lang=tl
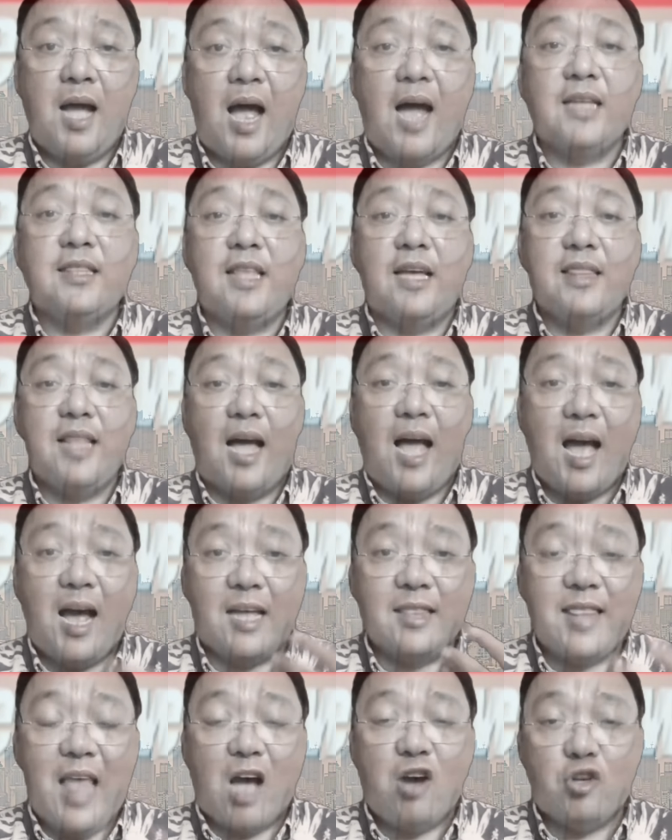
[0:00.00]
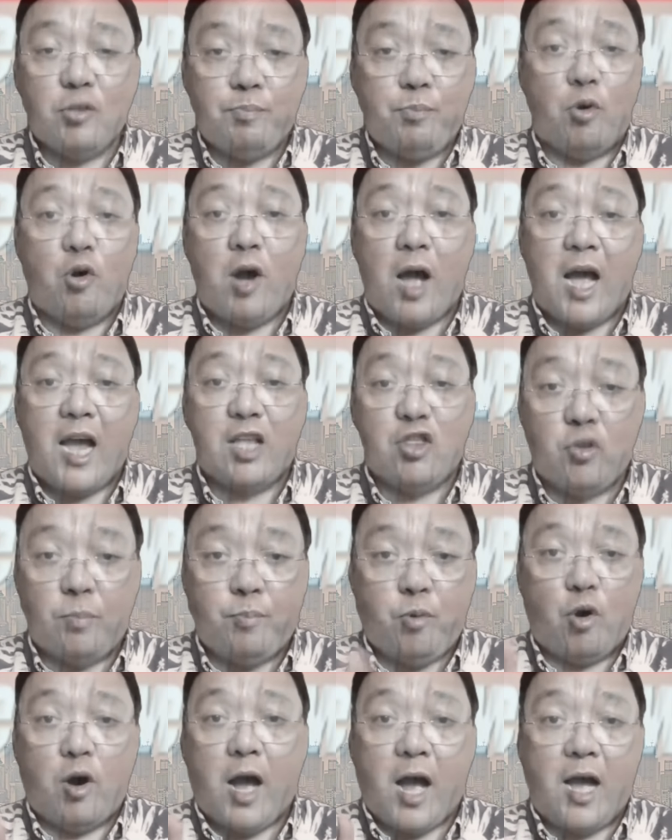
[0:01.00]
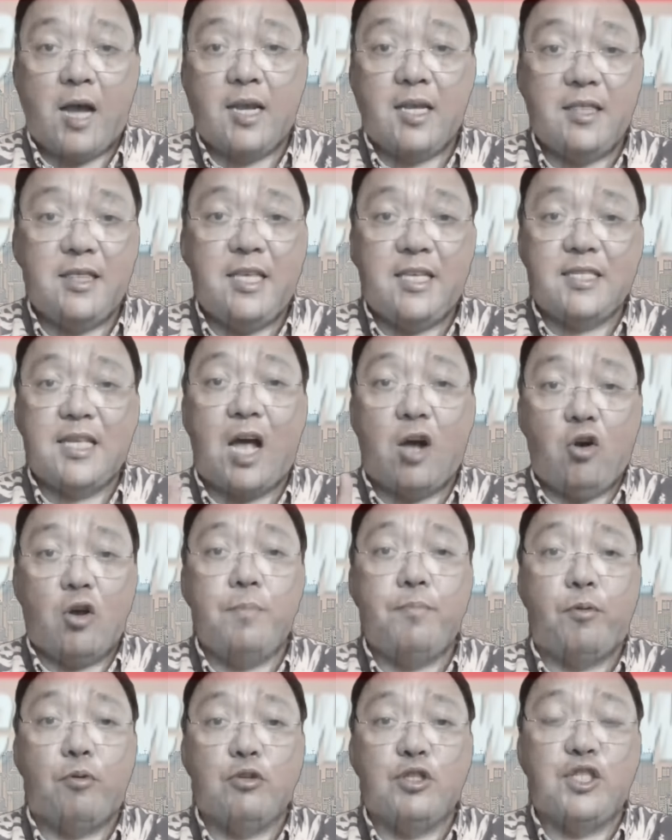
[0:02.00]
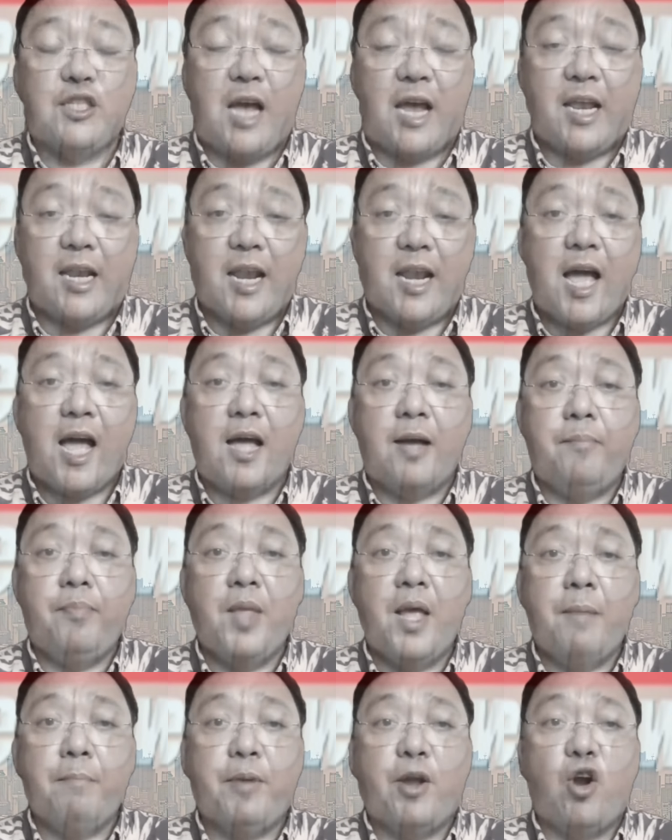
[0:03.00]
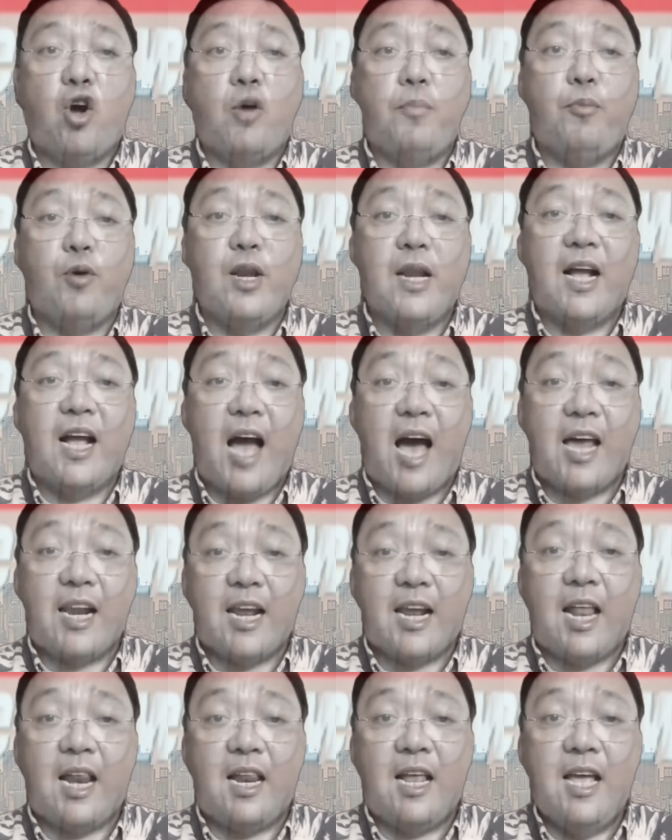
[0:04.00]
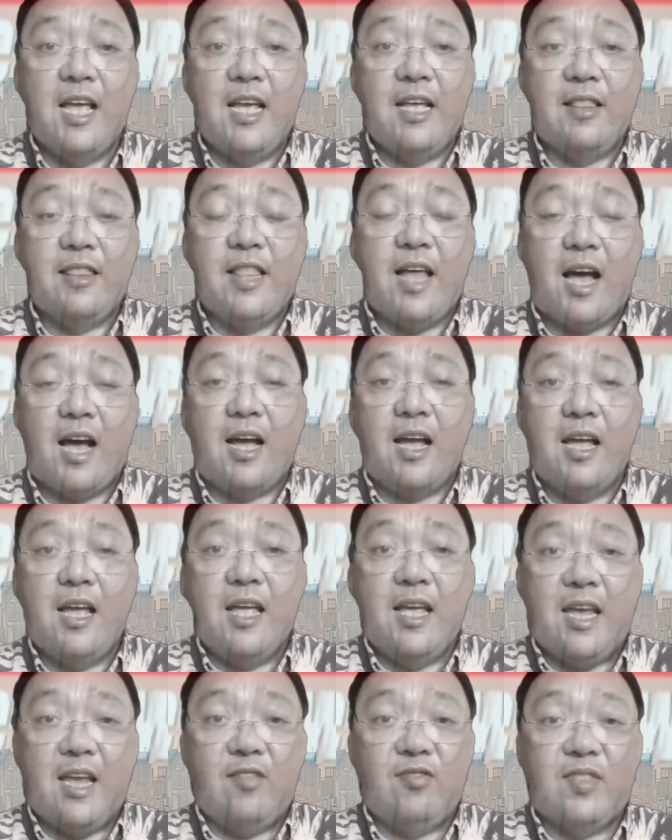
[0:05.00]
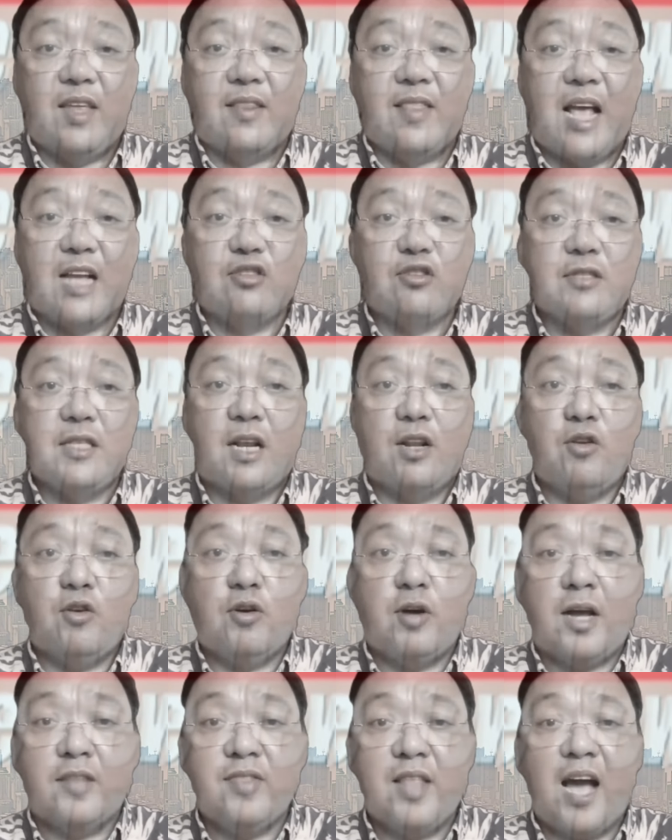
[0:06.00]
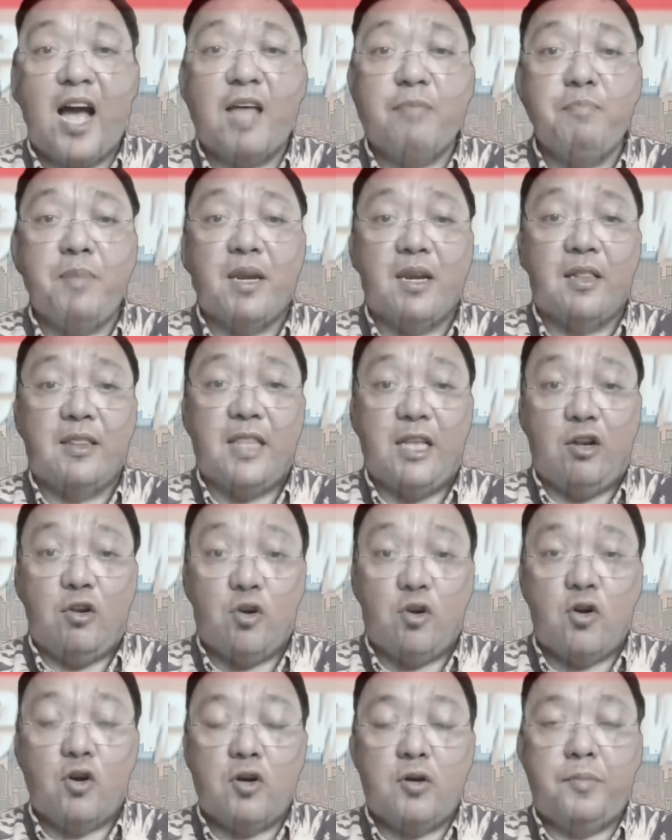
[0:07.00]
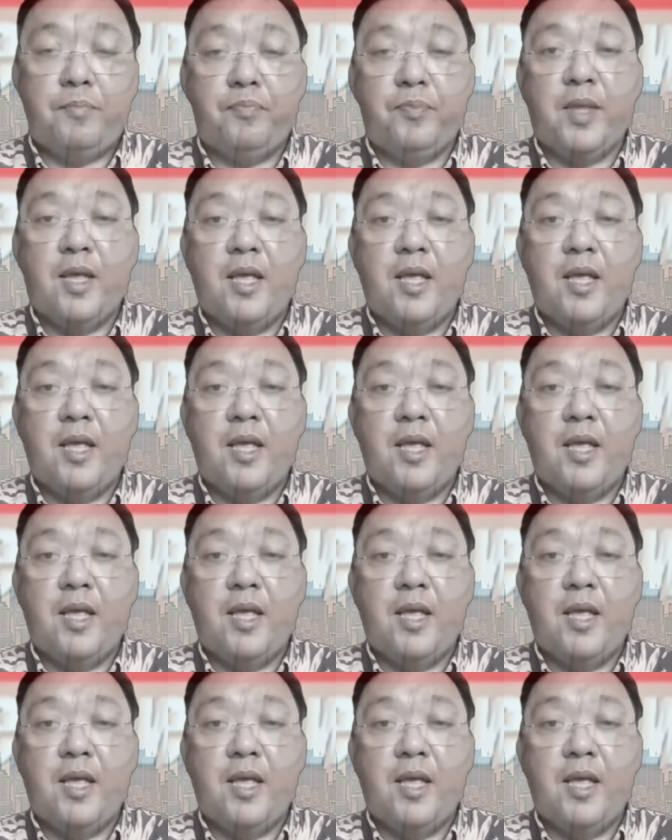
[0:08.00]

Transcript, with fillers: At ang nakakatakot po ha, ito po ha, hindi sa ako'y pro-China. Pero ako po'y nag-aral ng international law at ng admiralty law.